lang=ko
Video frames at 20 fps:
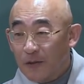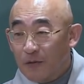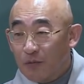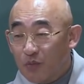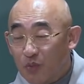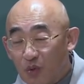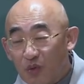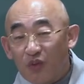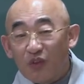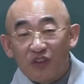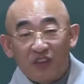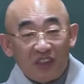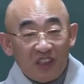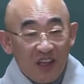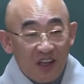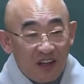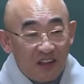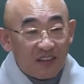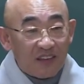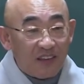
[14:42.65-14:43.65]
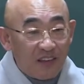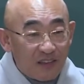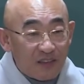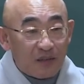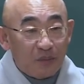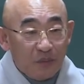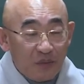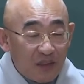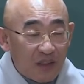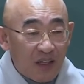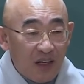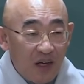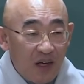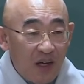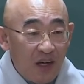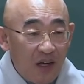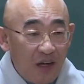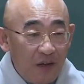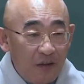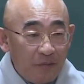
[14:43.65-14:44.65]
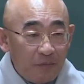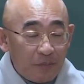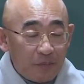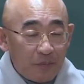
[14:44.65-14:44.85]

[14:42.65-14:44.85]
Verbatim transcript: 뭘 어떻게 할 게 있습니까?